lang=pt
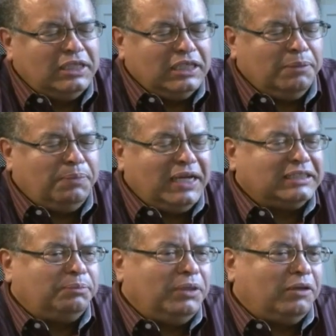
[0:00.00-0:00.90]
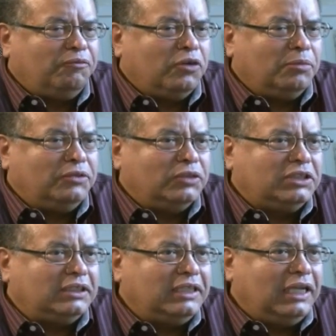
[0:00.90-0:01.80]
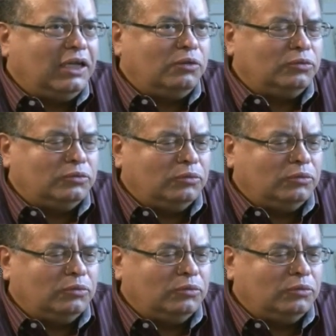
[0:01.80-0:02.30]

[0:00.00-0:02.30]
que passa pela forma de você ter lá um,